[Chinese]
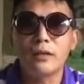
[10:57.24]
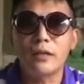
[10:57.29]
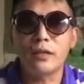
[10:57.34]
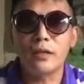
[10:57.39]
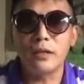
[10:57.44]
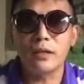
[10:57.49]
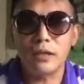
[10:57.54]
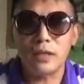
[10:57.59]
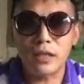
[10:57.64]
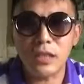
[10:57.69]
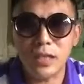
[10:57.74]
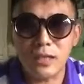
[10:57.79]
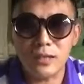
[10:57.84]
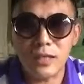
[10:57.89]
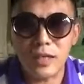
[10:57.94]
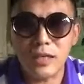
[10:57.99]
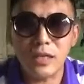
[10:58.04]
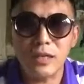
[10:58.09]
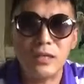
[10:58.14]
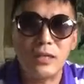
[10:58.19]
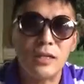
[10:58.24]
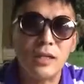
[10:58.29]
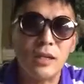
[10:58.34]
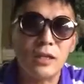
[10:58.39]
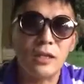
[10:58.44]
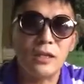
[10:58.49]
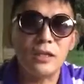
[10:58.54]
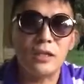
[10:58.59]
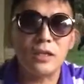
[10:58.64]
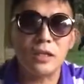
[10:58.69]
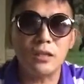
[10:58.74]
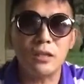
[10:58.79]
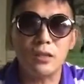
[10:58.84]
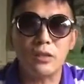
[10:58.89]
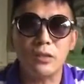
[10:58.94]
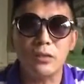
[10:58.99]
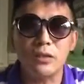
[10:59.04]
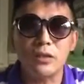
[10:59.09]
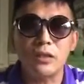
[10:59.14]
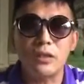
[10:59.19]
这个现在也是这样的。你政
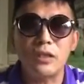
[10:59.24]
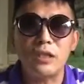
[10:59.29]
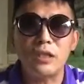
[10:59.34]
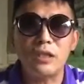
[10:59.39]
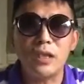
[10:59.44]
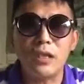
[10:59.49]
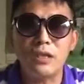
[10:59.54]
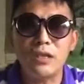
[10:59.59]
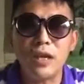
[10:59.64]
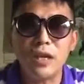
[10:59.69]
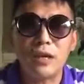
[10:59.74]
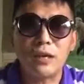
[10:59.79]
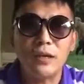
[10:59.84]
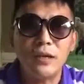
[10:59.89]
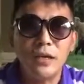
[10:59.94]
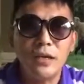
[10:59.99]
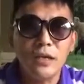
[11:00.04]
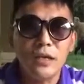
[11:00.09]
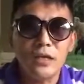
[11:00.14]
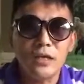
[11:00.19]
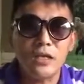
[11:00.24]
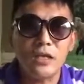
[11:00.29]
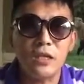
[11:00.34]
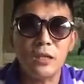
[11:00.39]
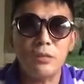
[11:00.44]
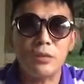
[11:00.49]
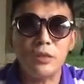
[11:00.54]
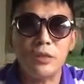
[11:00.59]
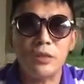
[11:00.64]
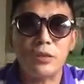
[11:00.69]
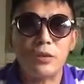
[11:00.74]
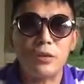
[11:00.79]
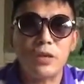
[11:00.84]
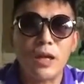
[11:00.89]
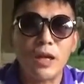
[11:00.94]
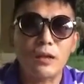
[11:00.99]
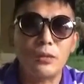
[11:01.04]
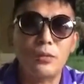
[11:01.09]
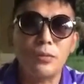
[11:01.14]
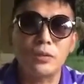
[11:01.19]
治斗争，你现在习近平手
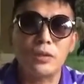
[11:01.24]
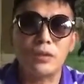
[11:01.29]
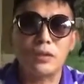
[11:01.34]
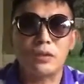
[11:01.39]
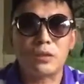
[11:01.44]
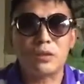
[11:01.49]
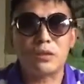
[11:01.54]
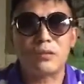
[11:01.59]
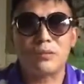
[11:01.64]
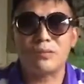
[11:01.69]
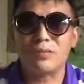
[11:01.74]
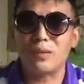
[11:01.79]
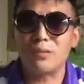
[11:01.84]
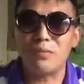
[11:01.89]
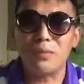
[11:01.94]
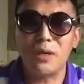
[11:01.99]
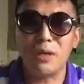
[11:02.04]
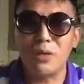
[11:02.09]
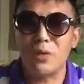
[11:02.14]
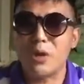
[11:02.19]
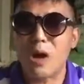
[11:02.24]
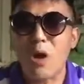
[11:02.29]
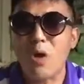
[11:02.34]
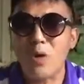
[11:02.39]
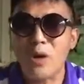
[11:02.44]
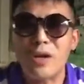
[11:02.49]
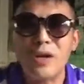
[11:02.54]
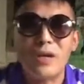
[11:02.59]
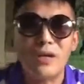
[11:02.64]
下用的就没有高